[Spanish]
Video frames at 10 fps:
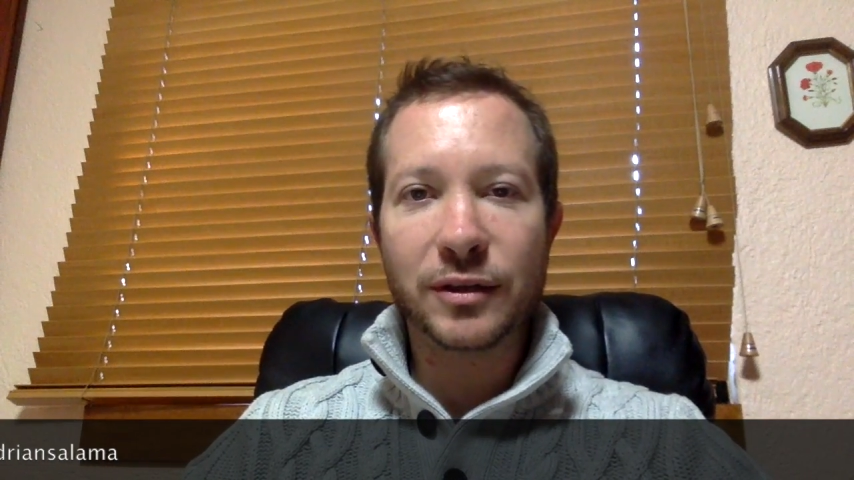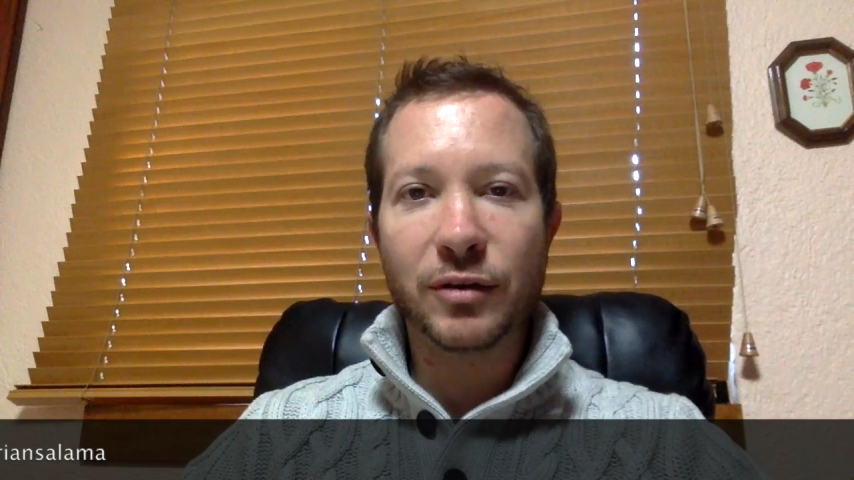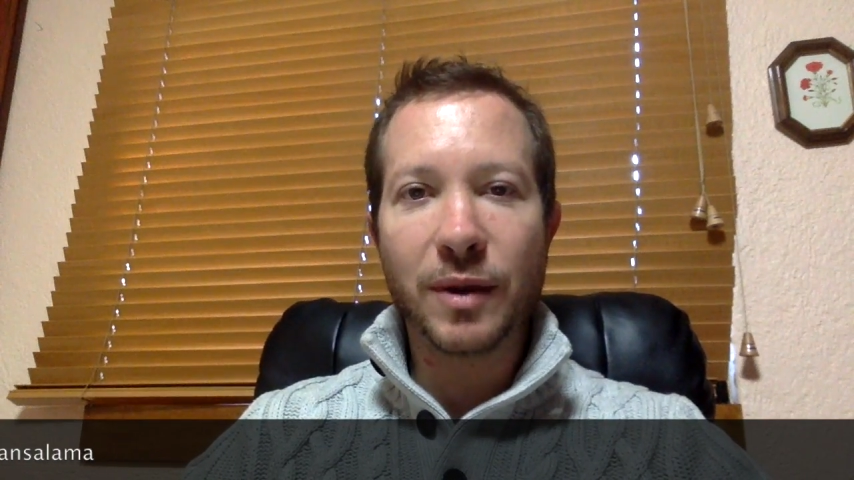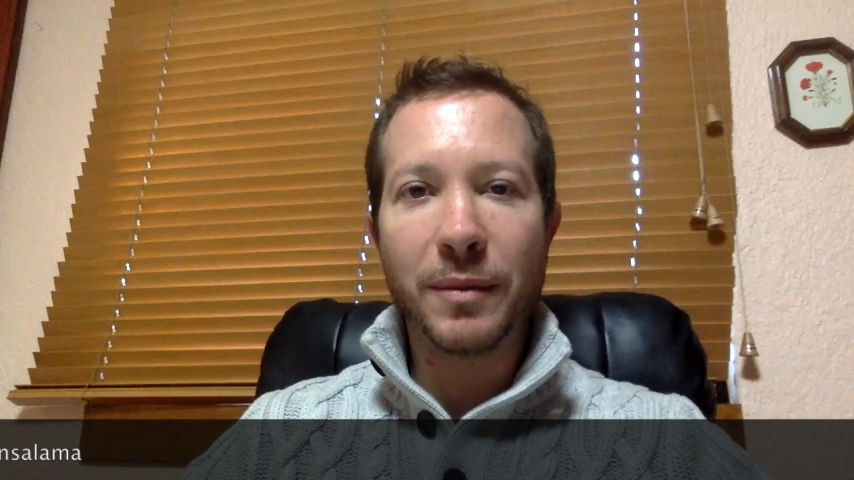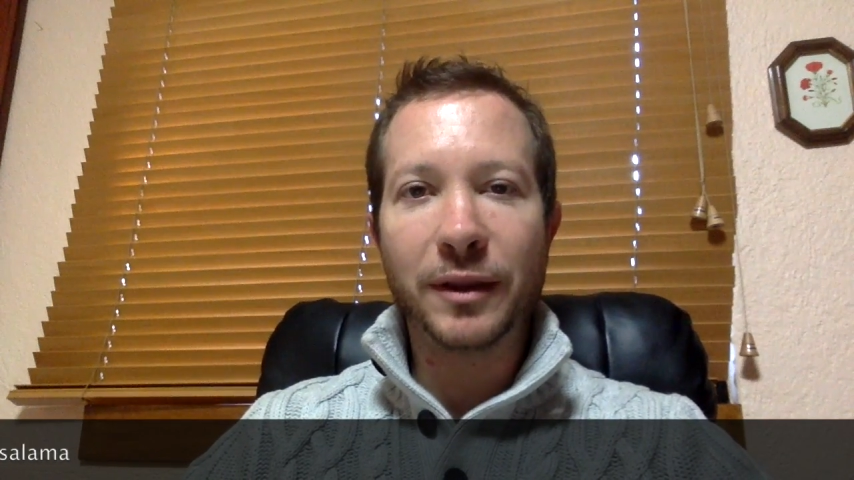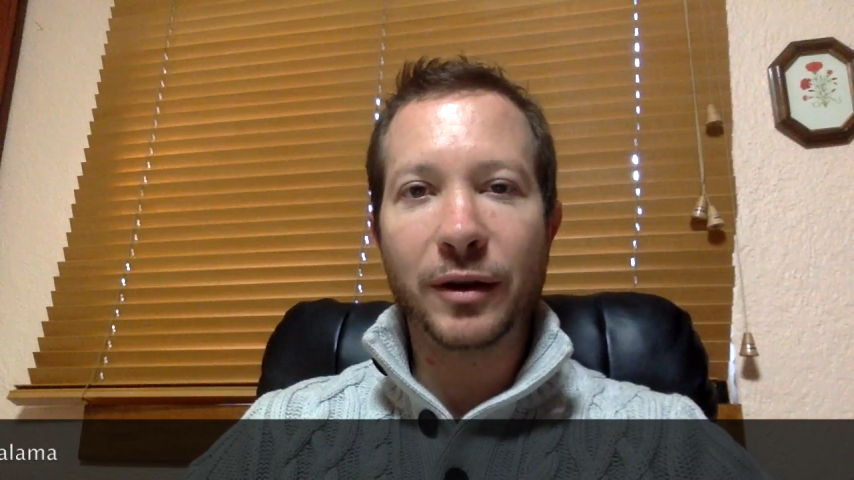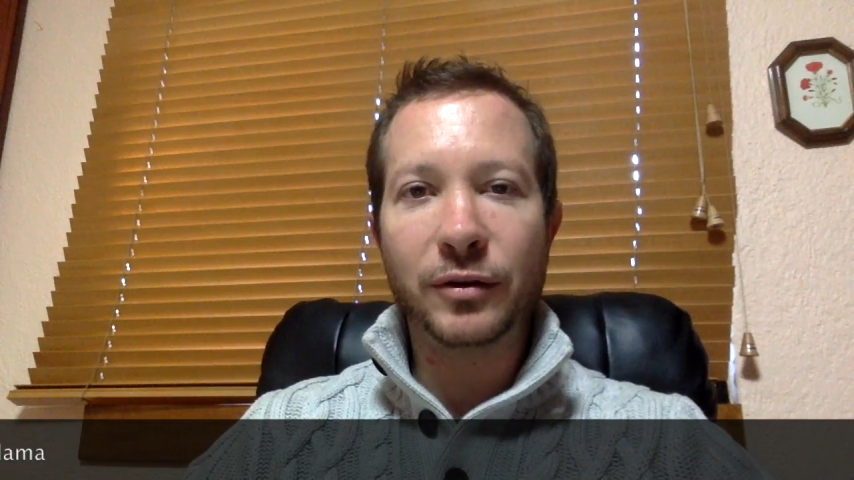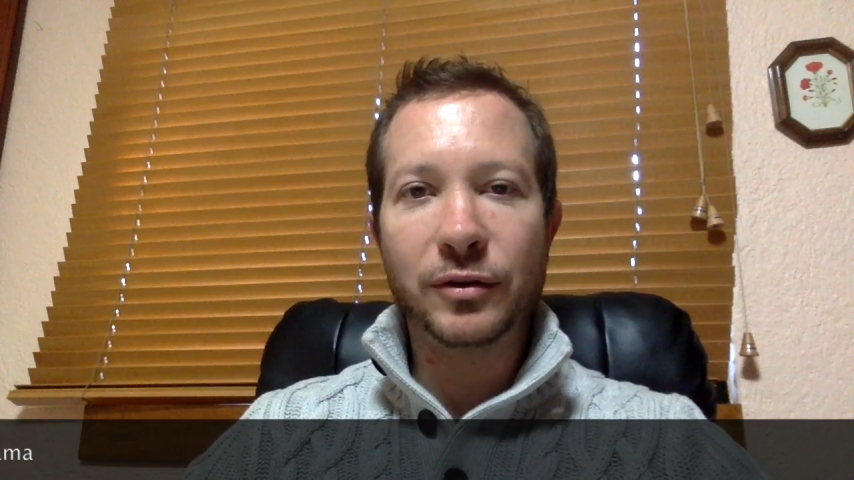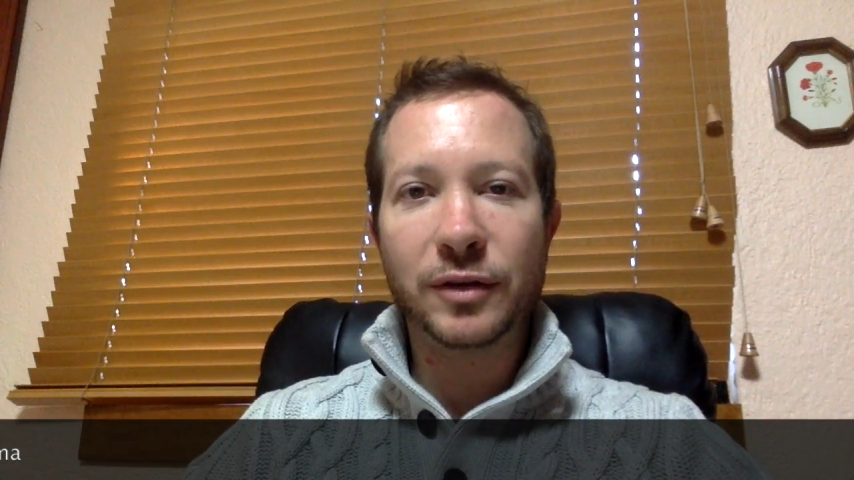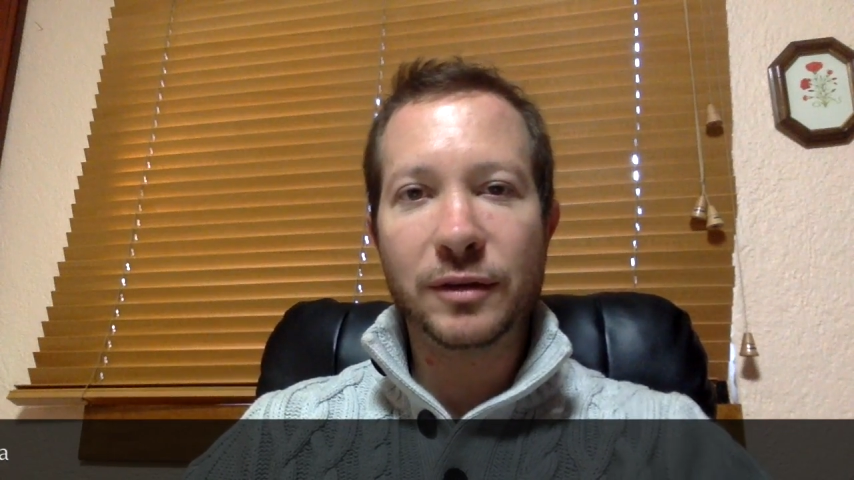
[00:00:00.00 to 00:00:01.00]
Normalmente
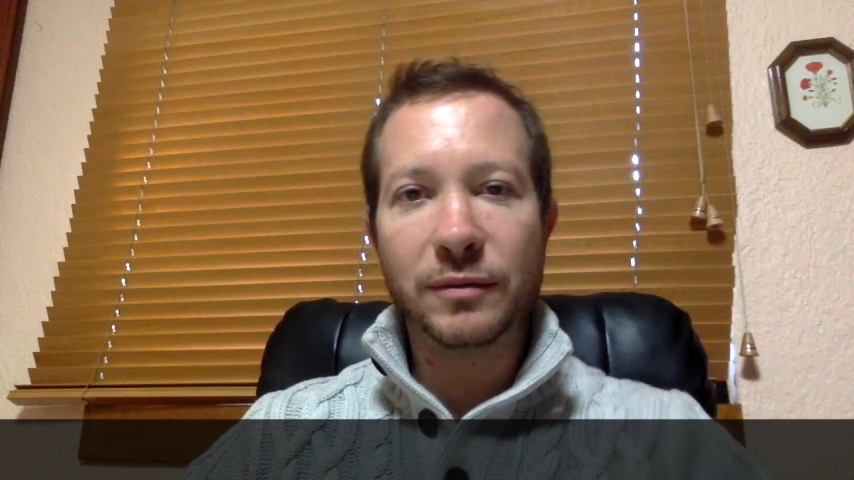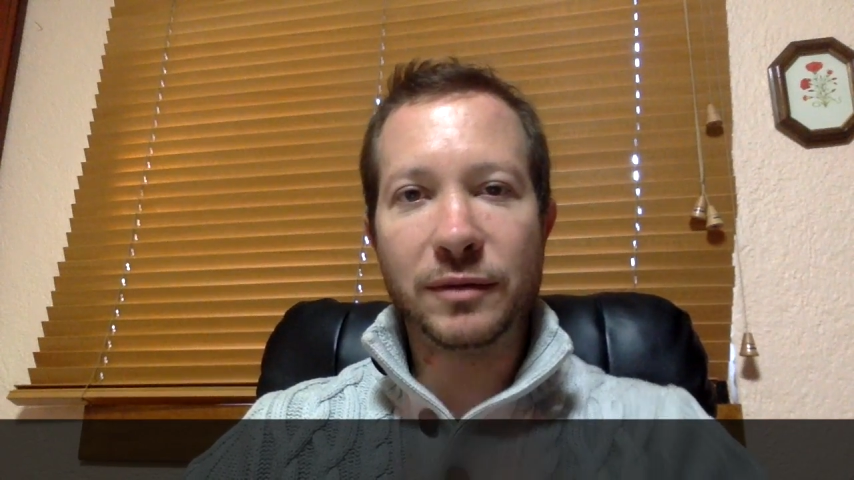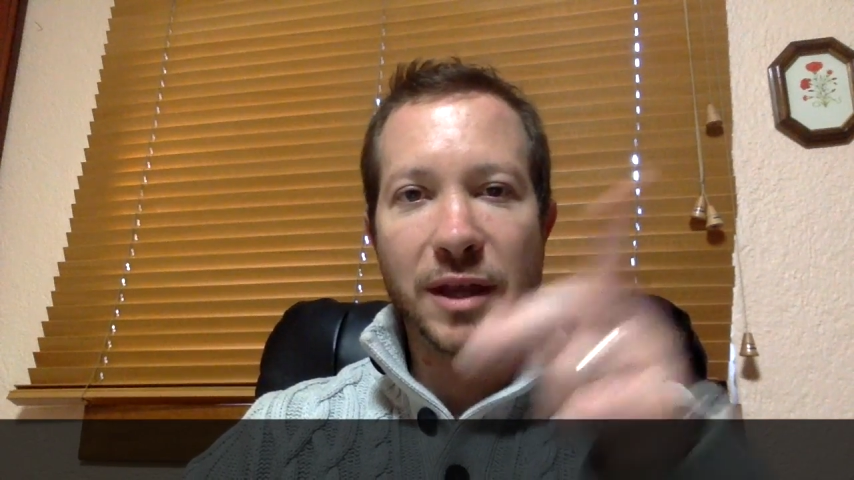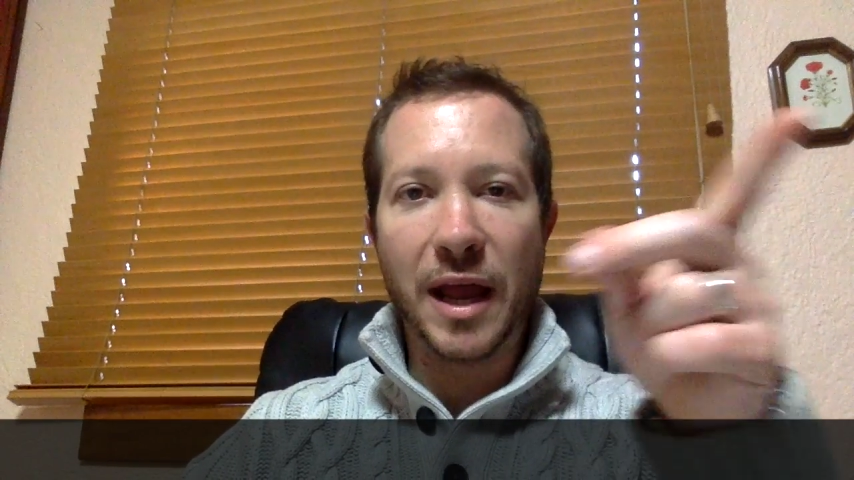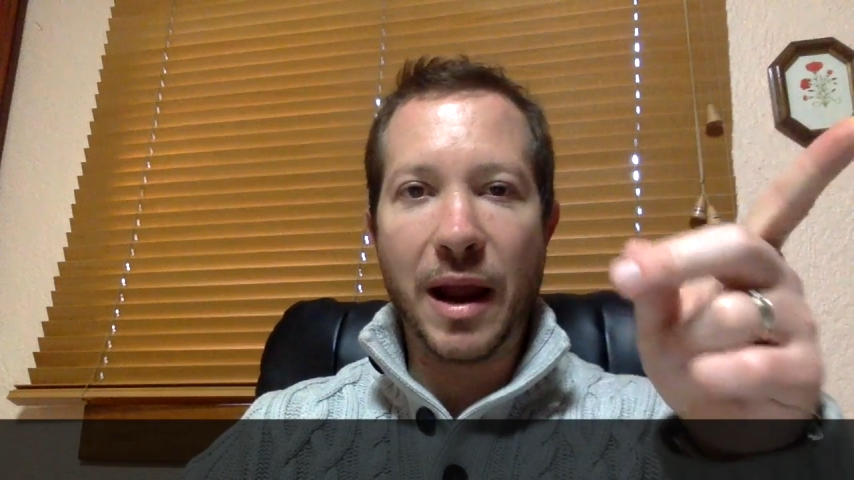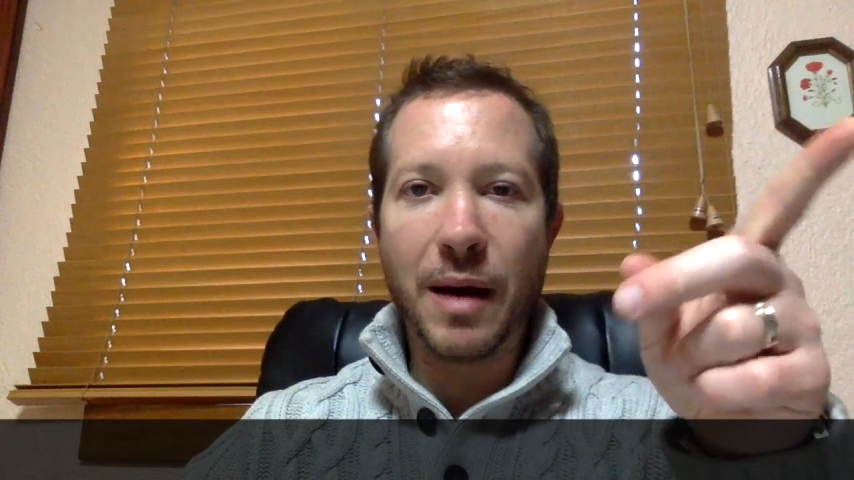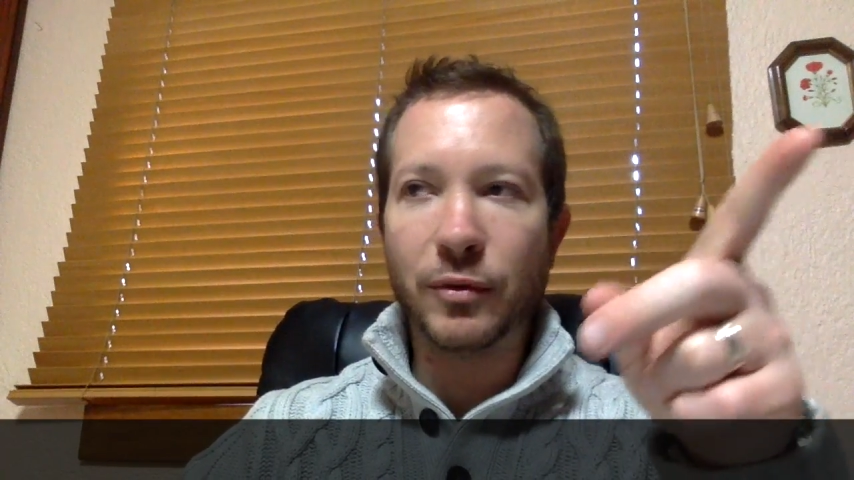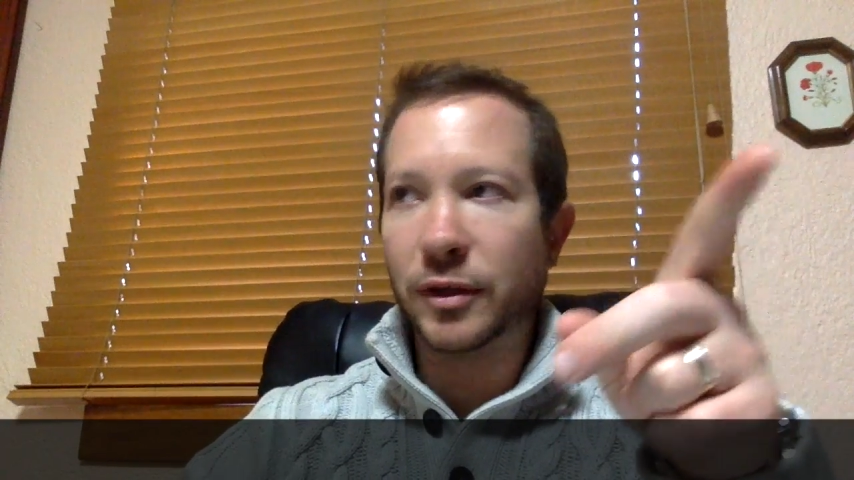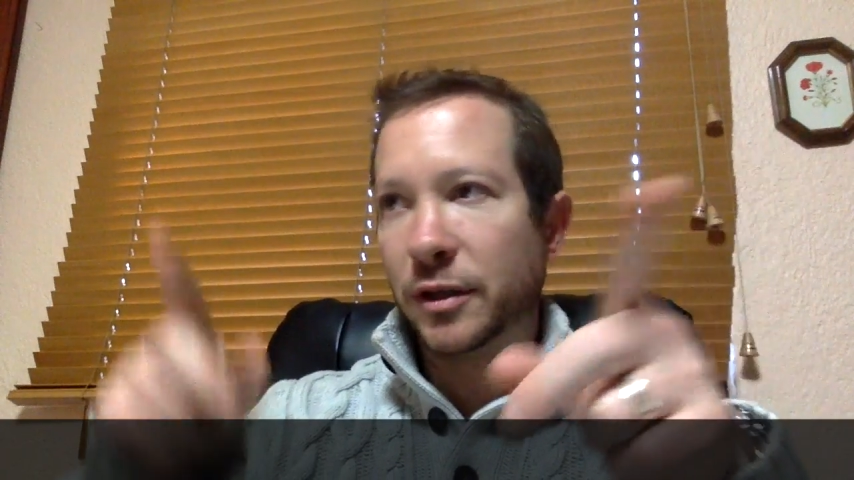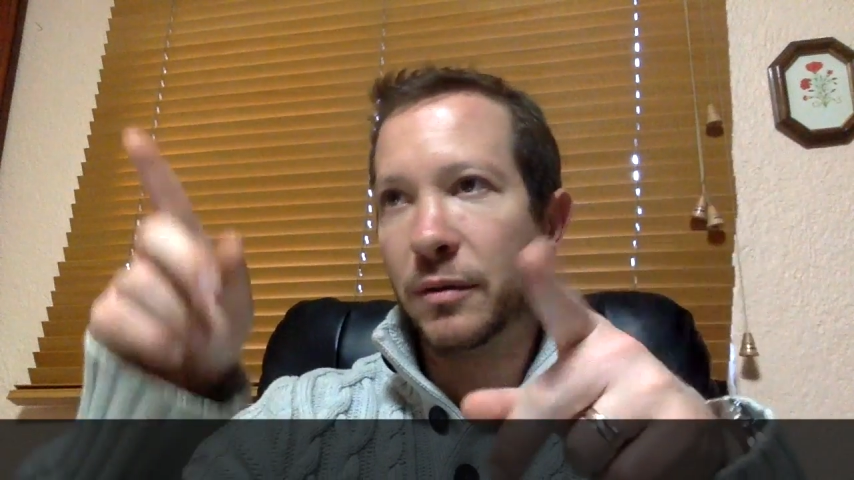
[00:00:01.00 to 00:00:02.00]
nosotros
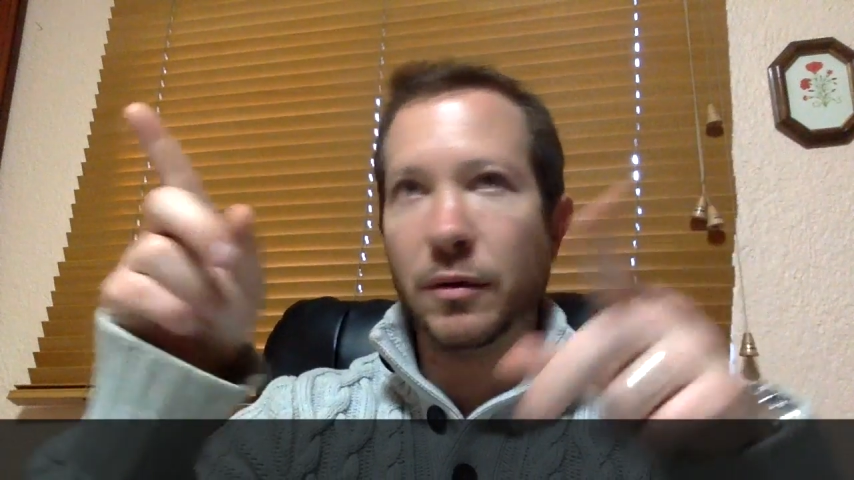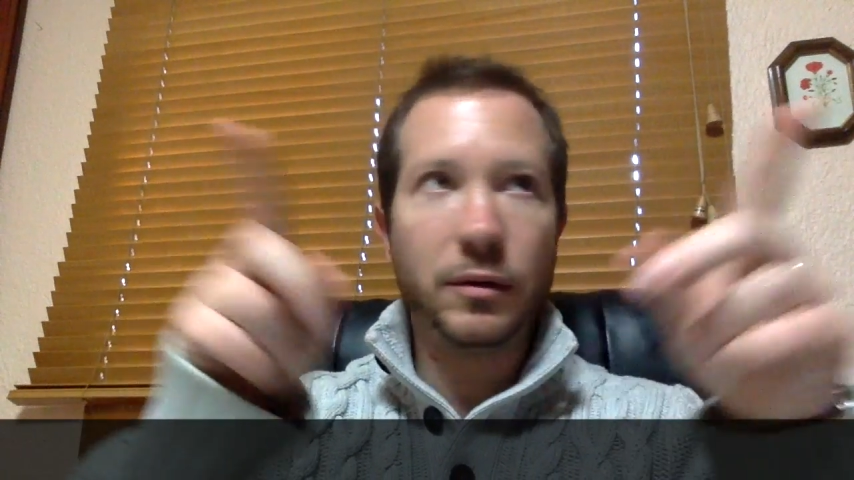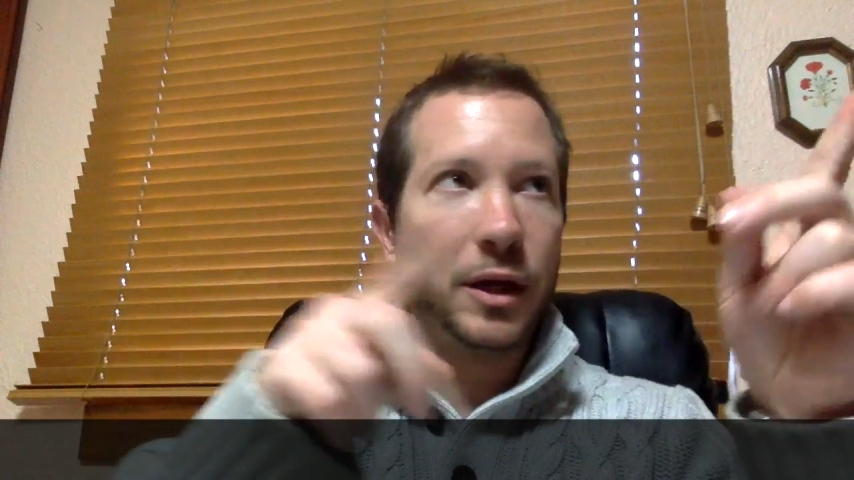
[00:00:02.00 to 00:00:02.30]
señalábamos así como